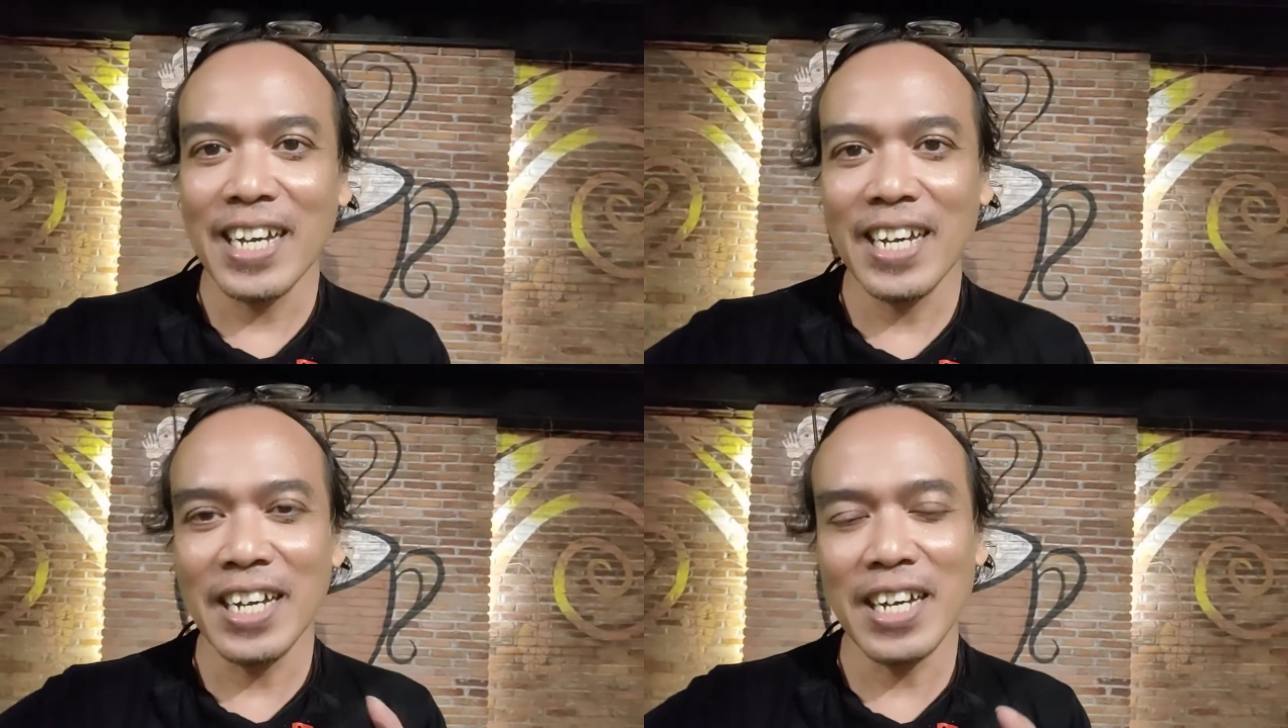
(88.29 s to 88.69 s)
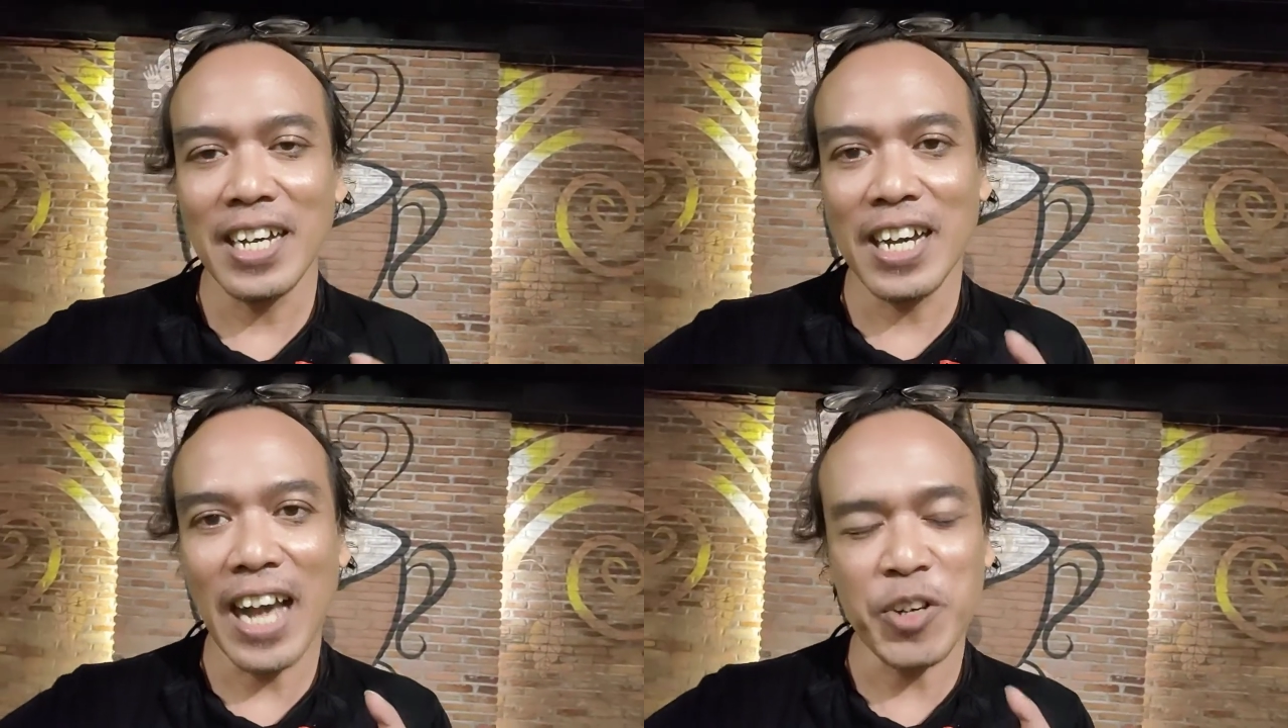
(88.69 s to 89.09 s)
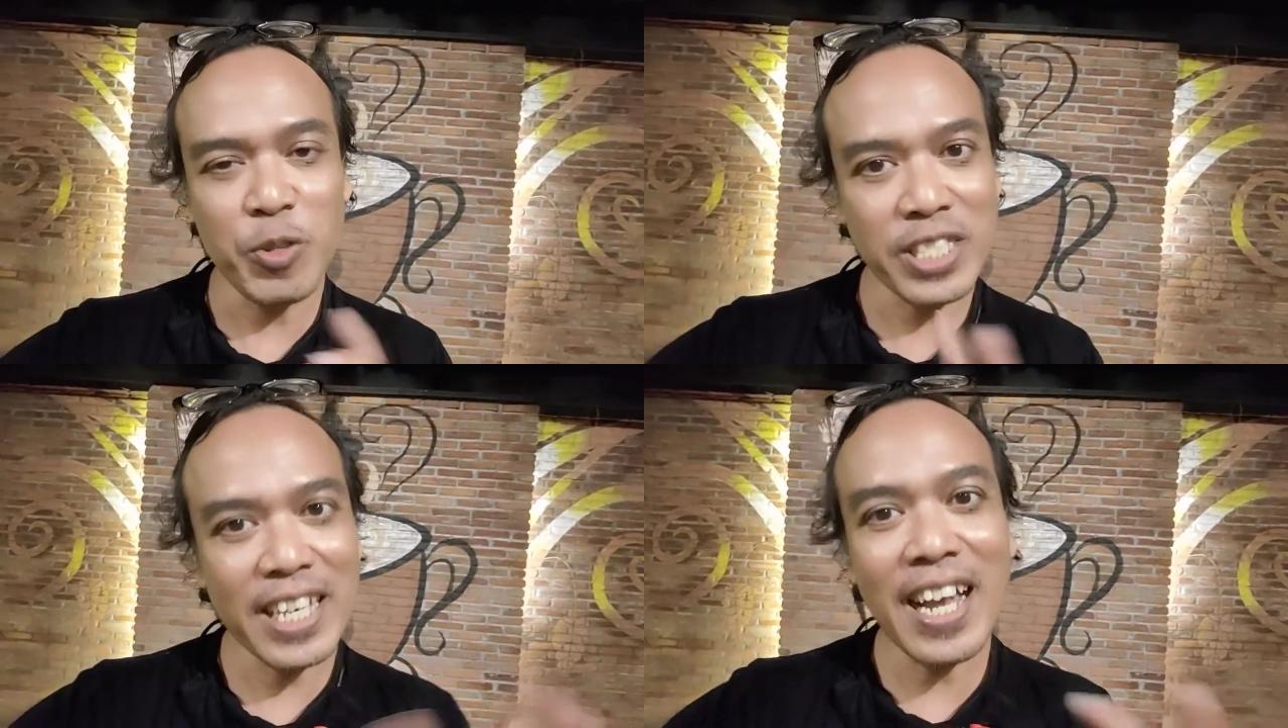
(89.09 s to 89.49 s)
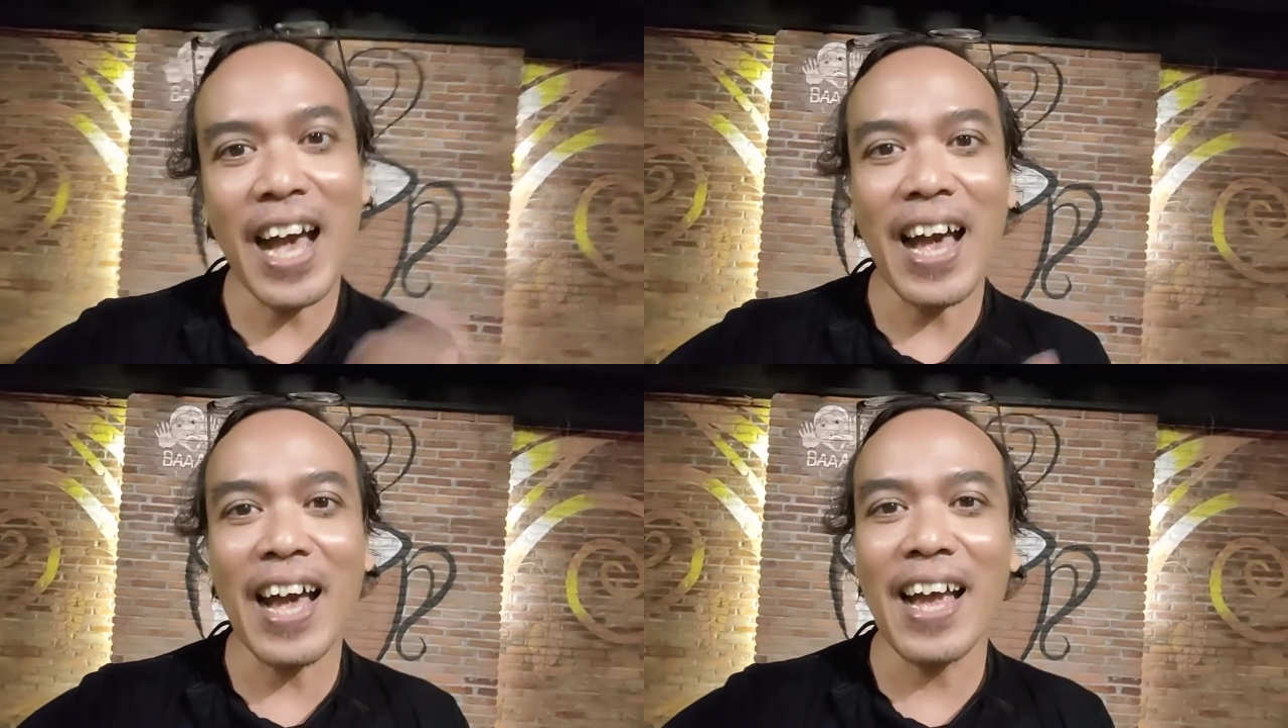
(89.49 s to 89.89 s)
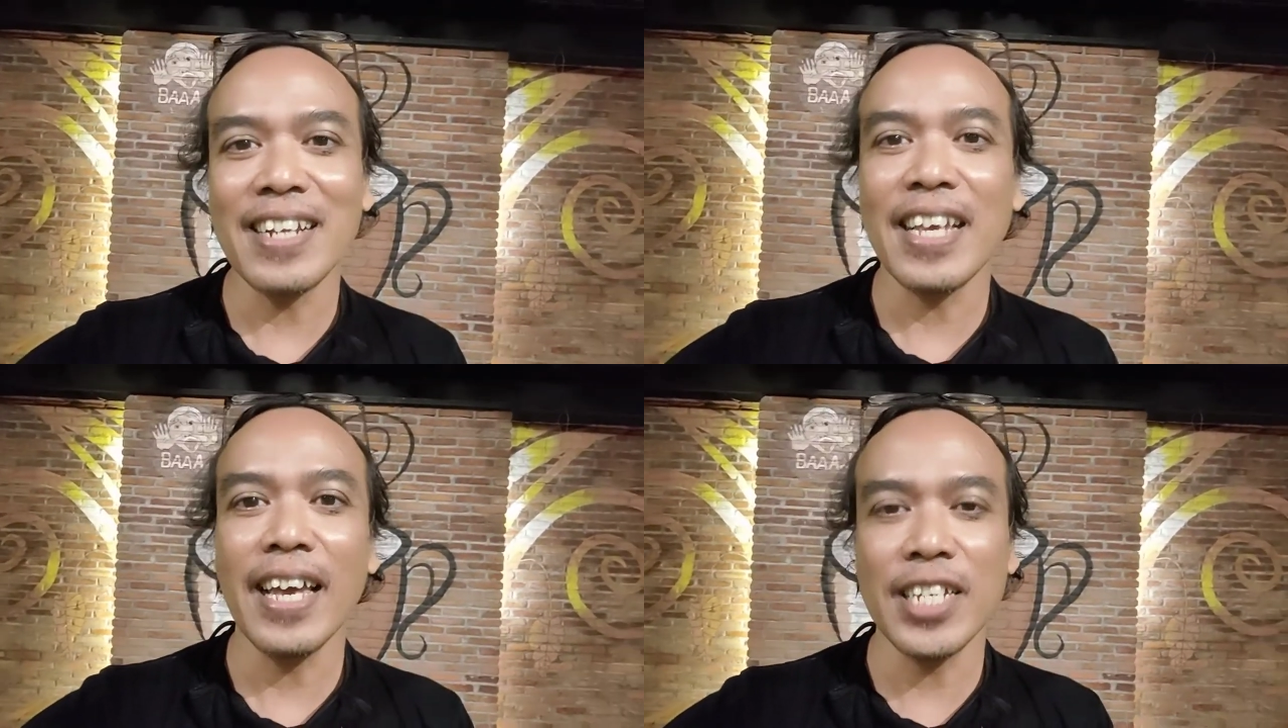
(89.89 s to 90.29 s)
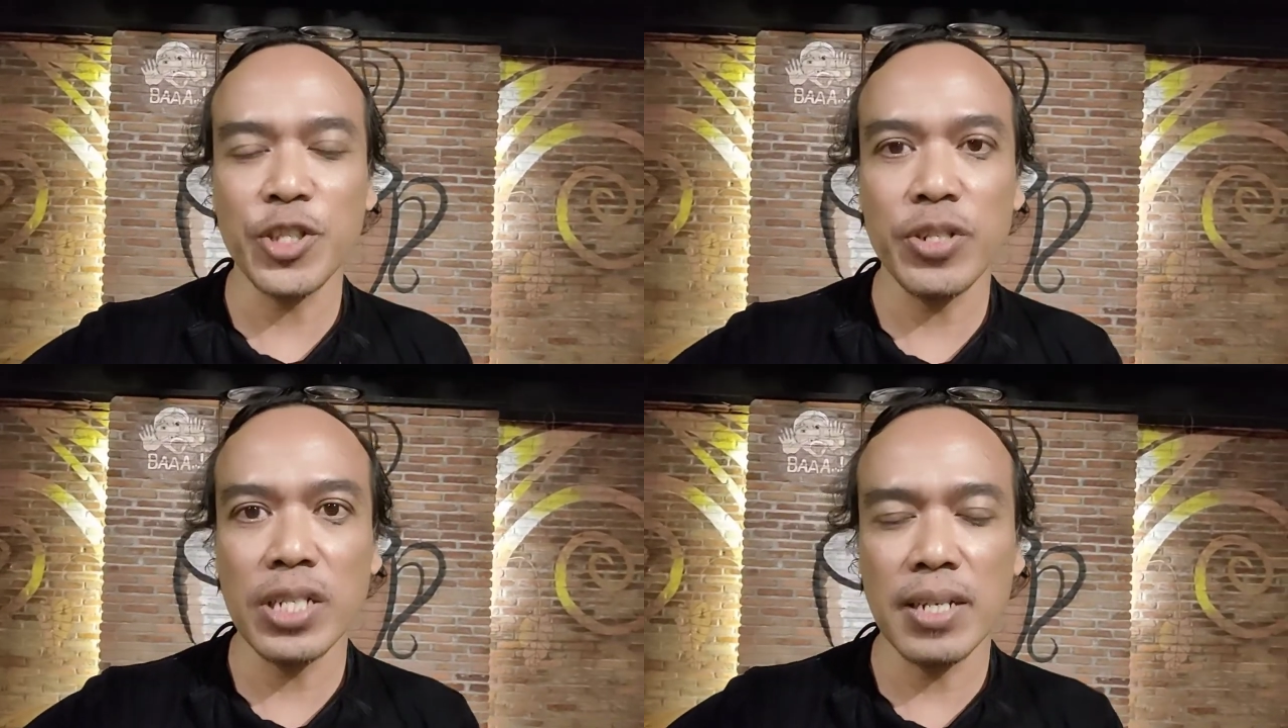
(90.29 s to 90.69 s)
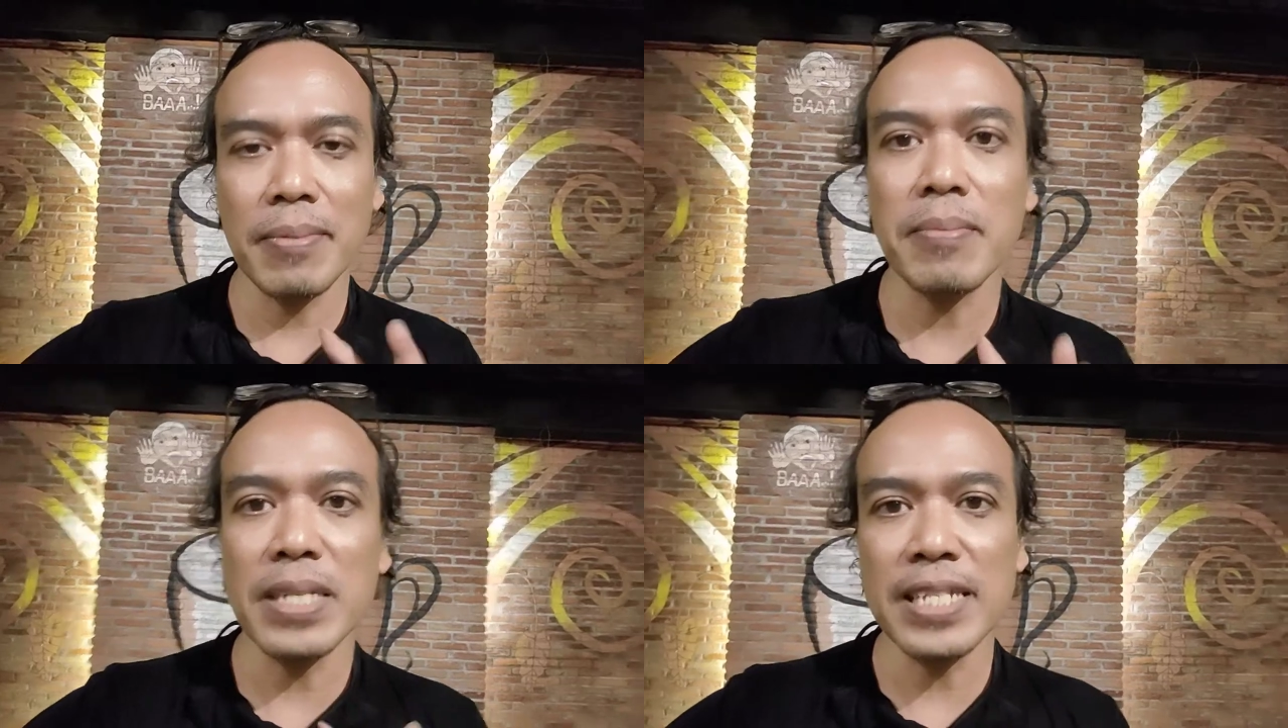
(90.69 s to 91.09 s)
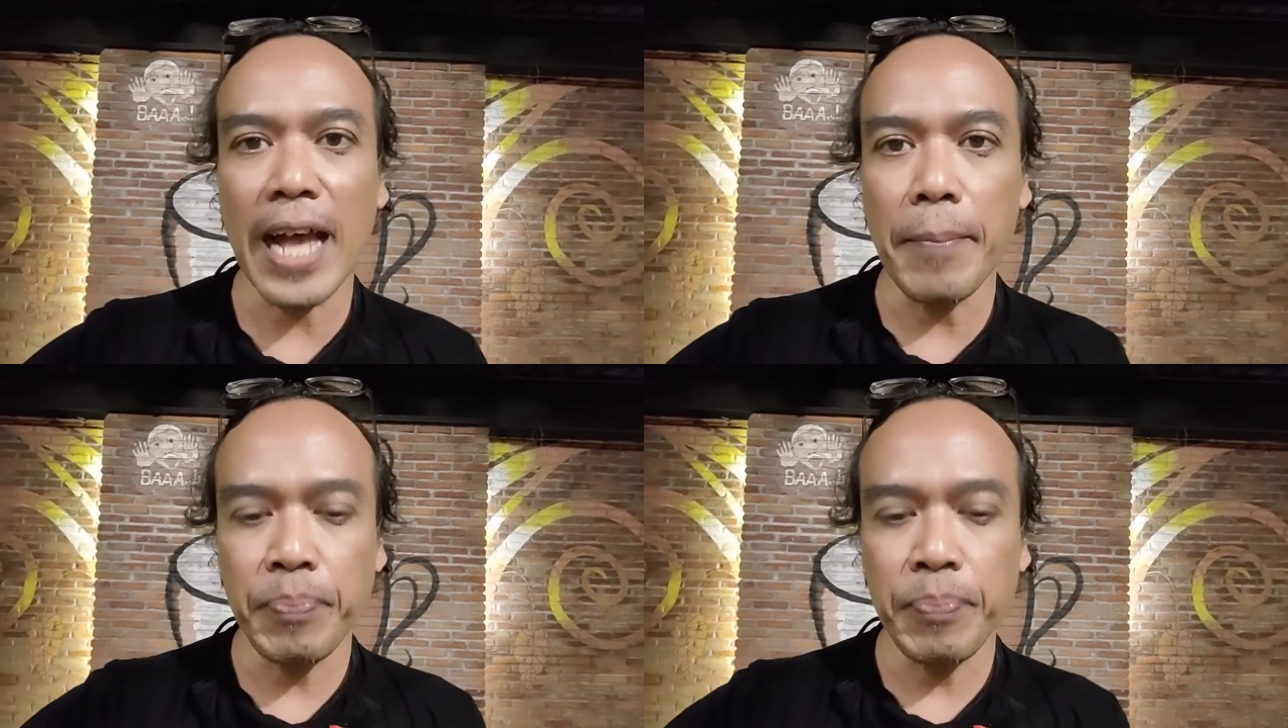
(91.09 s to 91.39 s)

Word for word: uh, akustikan kayak gitu bisa.